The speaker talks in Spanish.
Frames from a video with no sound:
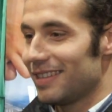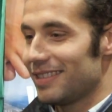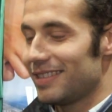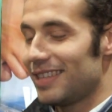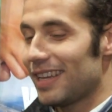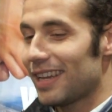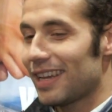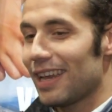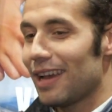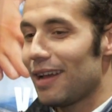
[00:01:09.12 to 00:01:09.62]

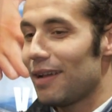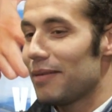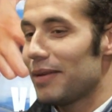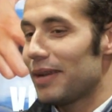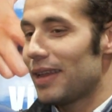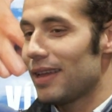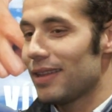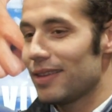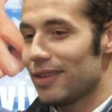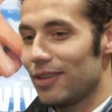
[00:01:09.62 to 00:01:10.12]
es que la
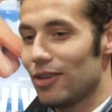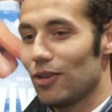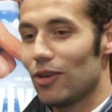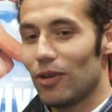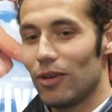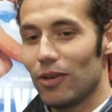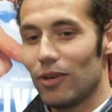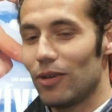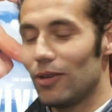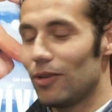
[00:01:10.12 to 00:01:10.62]
verdad
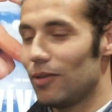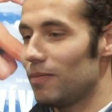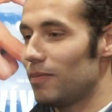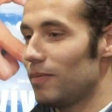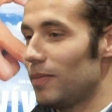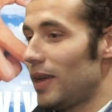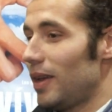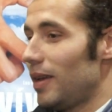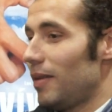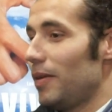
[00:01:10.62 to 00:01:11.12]
yo
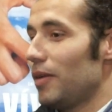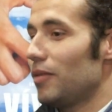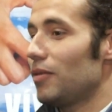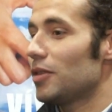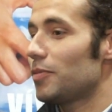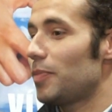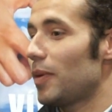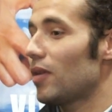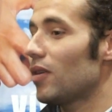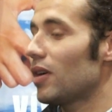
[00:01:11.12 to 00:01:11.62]
me veo un
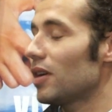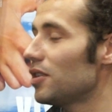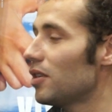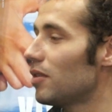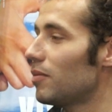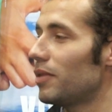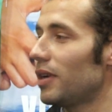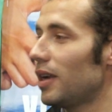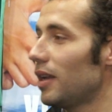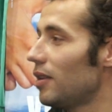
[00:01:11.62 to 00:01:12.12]
espejo casi
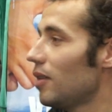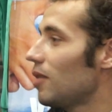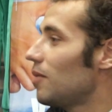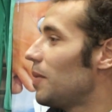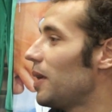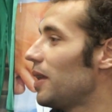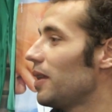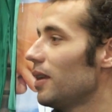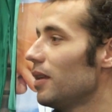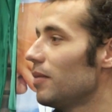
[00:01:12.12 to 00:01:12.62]
como el Atlético de
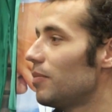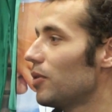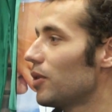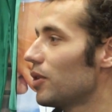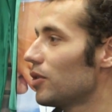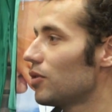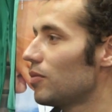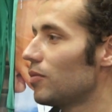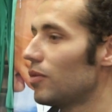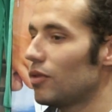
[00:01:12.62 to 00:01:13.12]
Madrid
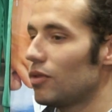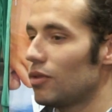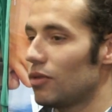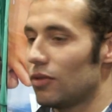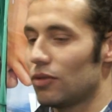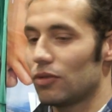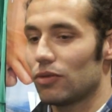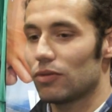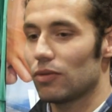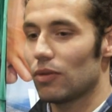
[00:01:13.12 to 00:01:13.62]
porque
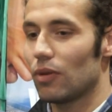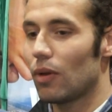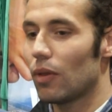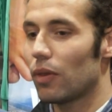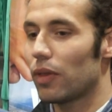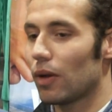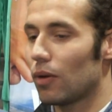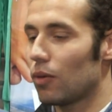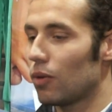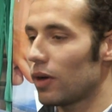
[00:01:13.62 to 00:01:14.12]
somos
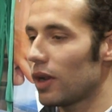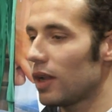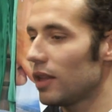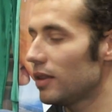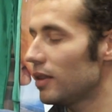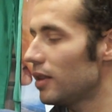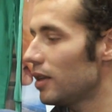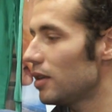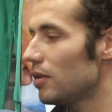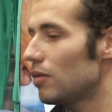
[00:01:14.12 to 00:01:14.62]
11
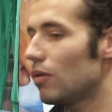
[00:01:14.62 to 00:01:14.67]
currantes,